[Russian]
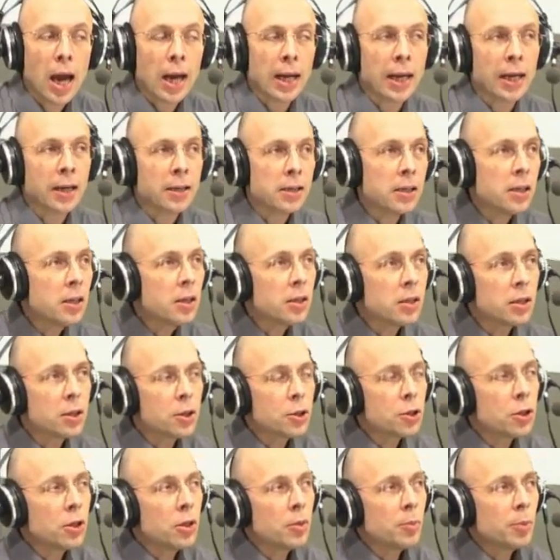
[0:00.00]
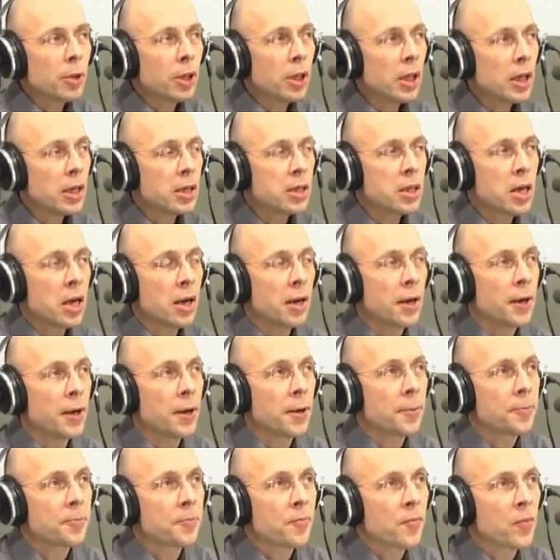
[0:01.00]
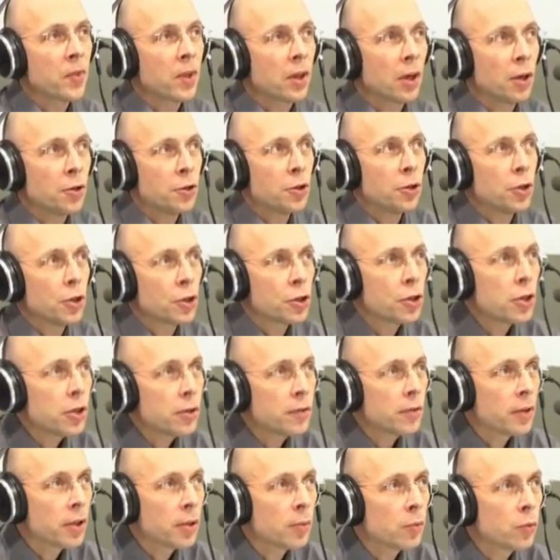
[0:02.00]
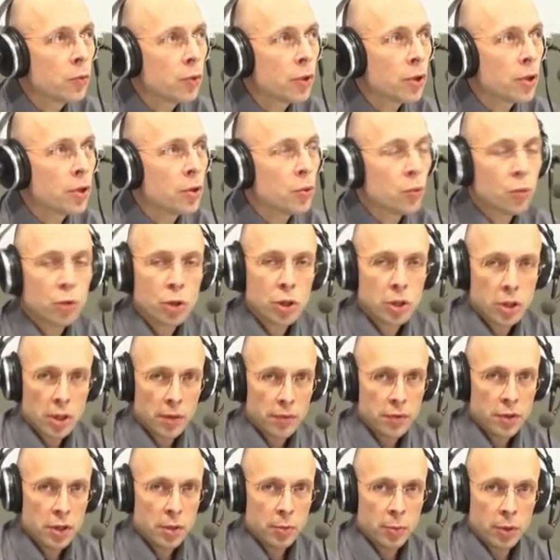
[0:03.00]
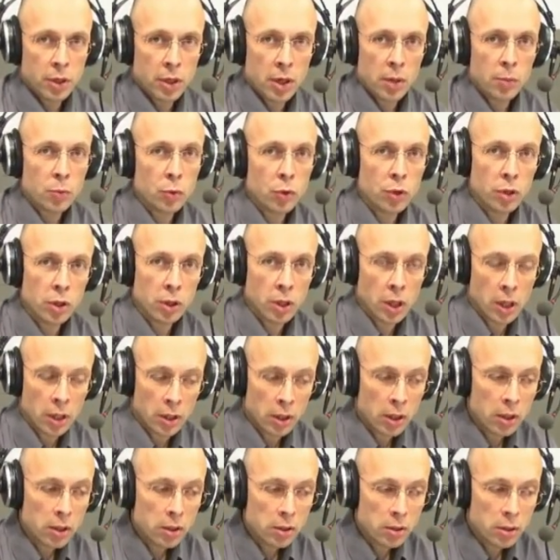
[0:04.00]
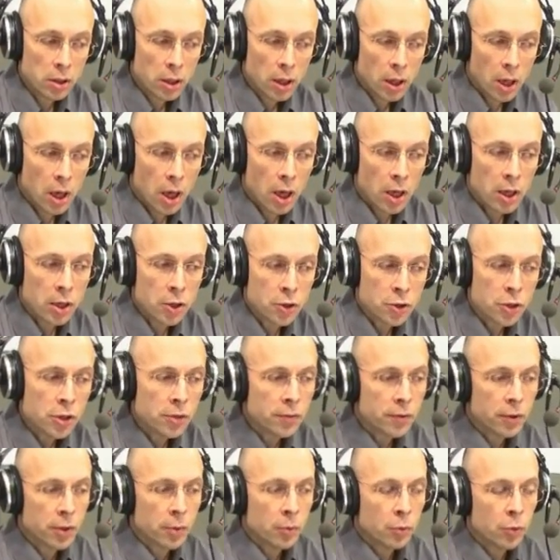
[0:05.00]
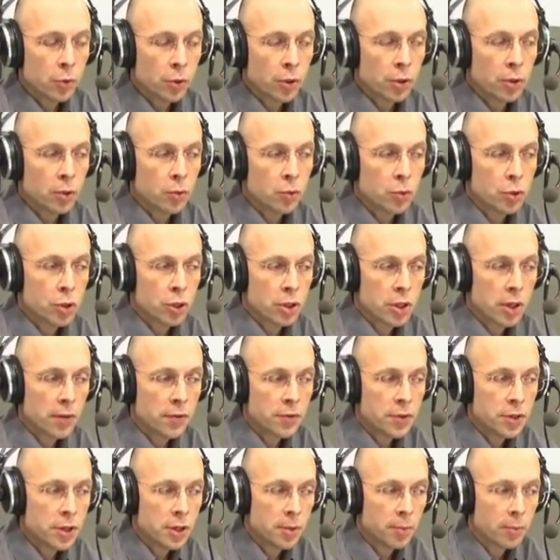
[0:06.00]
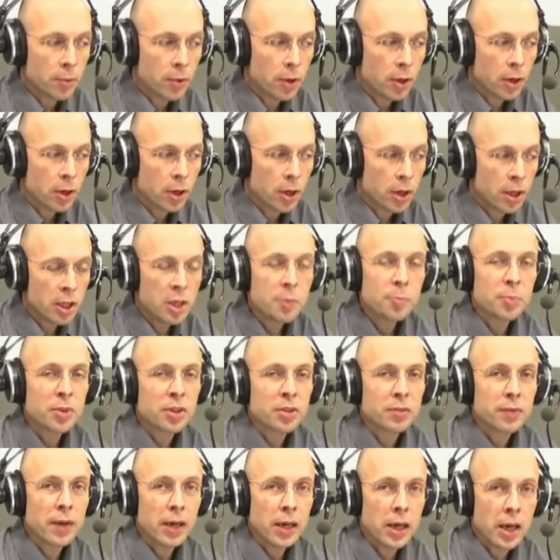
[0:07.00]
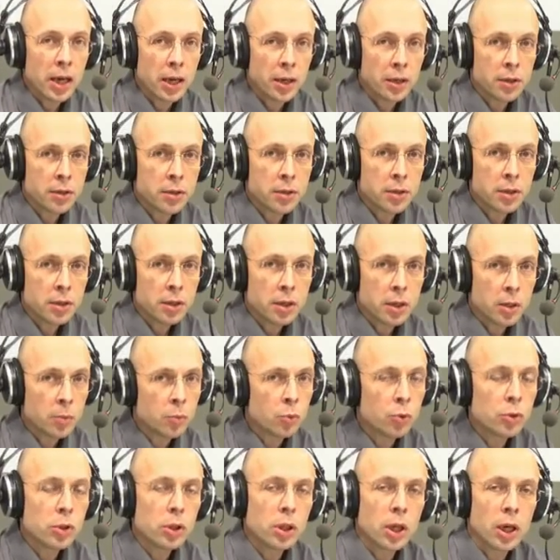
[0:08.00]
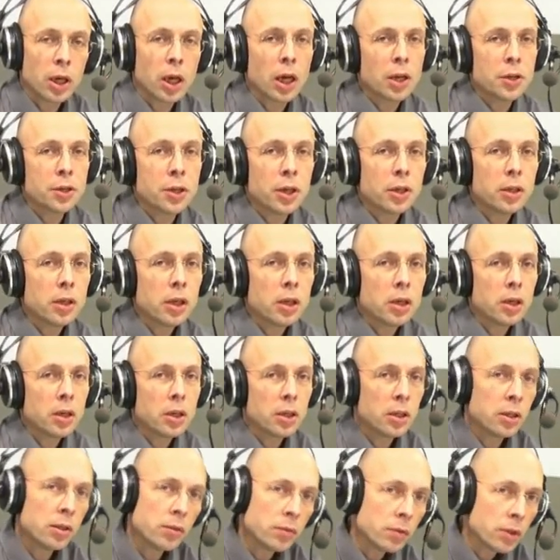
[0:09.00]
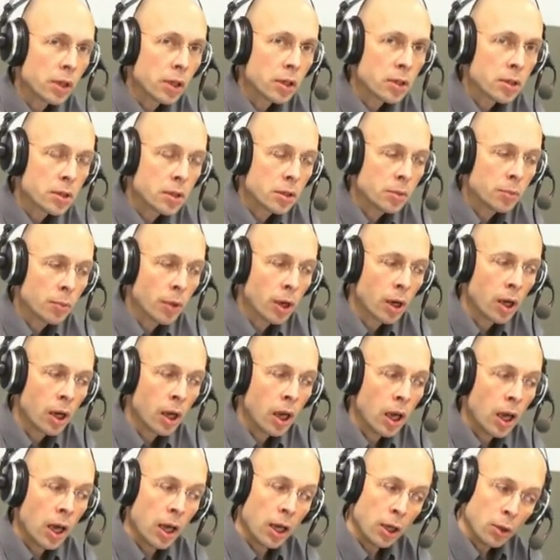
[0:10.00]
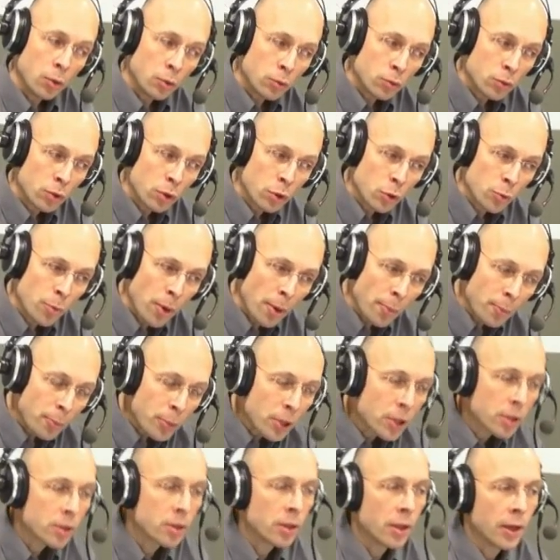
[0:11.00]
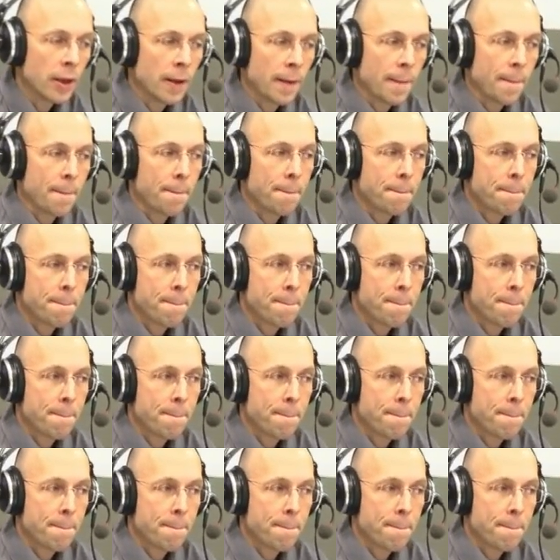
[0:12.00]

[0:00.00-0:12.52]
Картина совершенно парадоксальная. Значит, жить в этом городе уже совсем никому не надо, и жить в этом городе уже совсем не позволяется и будет окончательно невыносимо. Это любопытная